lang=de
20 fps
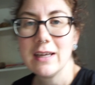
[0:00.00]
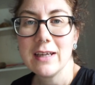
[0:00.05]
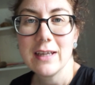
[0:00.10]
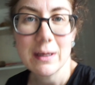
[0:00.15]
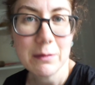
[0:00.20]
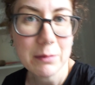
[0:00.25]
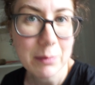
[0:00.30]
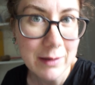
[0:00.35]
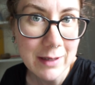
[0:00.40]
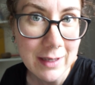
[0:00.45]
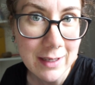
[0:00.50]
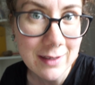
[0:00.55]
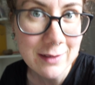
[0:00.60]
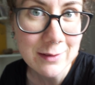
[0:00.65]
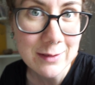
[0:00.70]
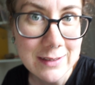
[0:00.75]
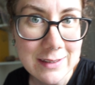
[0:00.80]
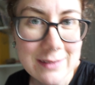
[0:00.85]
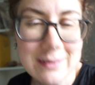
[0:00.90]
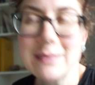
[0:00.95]
Ich habe aber keine
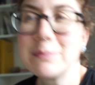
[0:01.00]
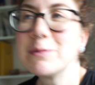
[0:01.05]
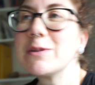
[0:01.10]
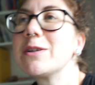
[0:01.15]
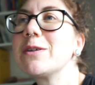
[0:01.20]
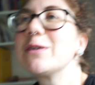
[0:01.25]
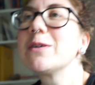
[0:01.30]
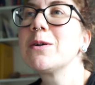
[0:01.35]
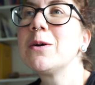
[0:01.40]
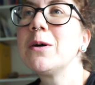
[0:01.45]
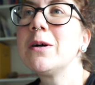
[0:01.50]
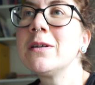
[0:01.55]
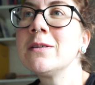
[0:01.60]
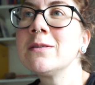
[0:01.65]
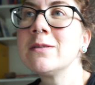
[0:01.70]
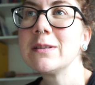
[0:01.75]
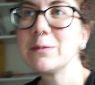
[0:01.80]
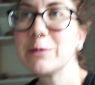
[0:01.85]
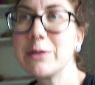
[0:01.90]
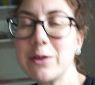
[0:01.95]
Lust. Und ich muss auch noch
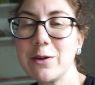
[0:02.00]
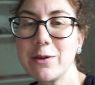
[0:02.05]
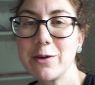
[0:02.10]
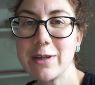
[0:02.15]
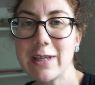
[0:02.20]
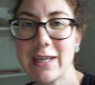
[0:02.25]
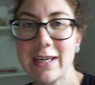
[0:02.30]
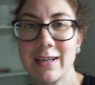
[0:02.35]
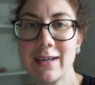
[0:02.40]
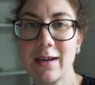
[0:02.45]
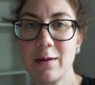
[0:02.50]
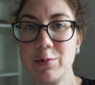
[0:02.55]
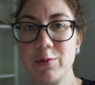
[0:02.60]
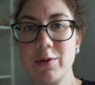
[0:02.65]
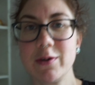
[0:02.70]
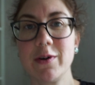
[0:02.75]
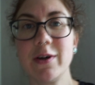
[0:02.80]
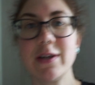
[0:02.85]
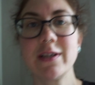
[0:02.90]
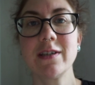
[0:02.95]
kochen und ich muss auch noch die Kinder
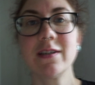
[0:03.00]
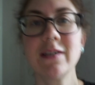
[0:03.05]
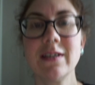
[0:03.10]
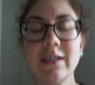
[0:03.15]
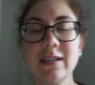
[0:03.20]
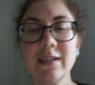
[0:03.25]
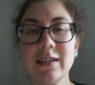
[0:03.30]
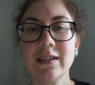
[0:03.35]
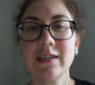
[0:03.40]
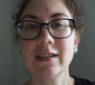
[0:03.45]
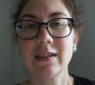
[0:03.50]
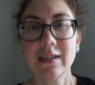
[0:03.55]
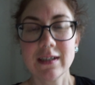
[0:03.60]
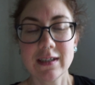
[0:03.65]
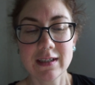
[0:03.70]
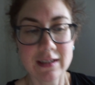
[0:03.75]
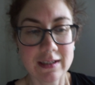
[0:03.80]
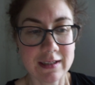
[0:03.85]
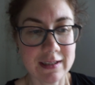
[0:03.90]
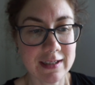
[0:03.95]
abholen heute.
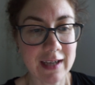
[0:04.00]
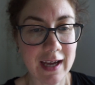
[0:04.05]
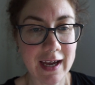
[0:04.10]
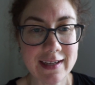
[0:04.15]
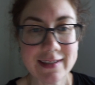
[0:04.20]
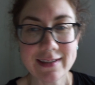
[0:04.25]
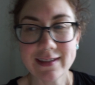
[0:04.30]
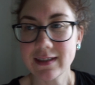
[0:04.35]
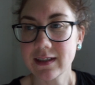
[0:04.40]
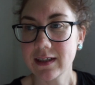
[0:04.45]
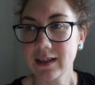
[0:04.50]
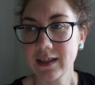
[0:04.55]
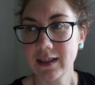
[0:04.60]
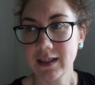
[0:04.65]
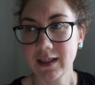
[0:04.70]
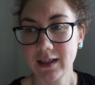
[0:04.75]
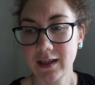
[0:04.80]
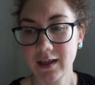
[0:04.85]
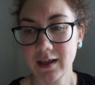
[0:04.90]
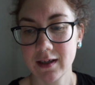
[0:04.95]
Das heißt,
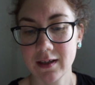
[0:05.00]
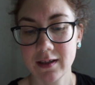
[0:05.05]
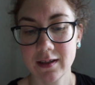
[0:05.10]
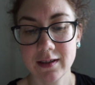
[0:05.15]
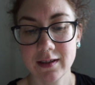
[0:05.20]
ich...